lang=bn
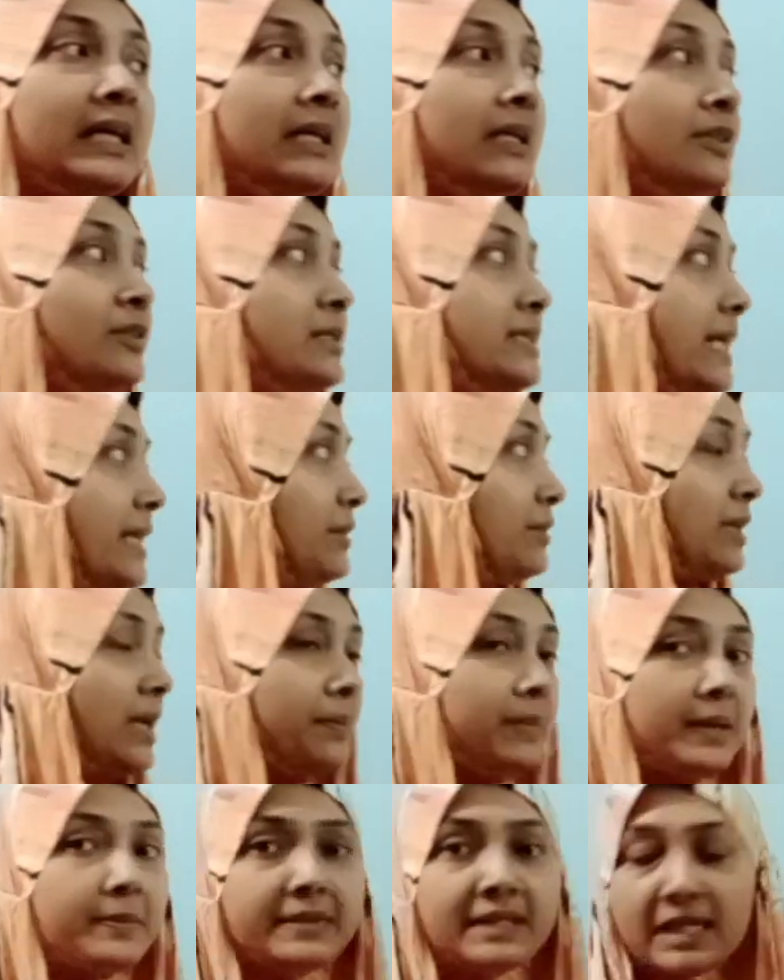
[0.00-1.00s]
তো যাই হোক
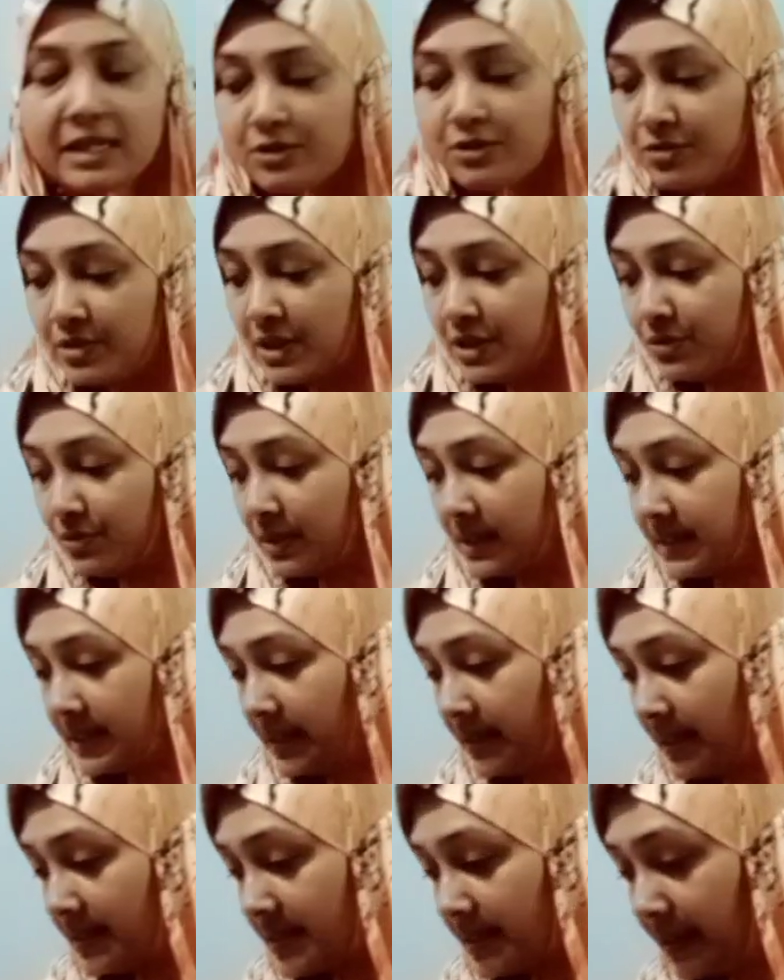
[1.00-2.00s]
আমরা আমাদের আলোচনায় চলে
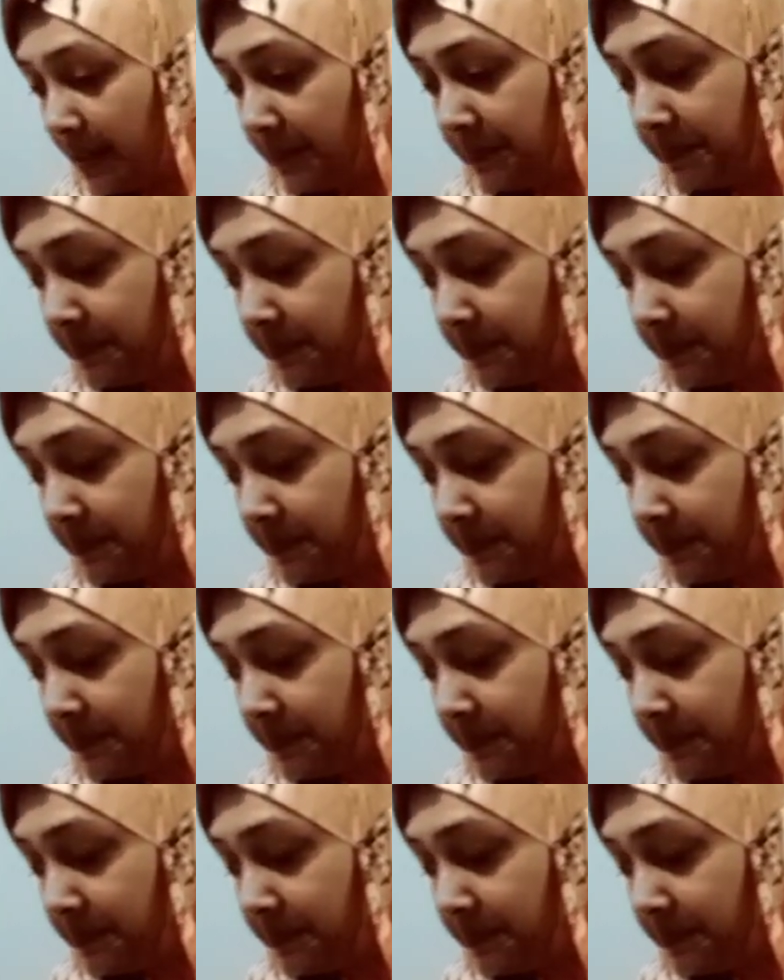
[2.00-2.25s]
যাই আজকে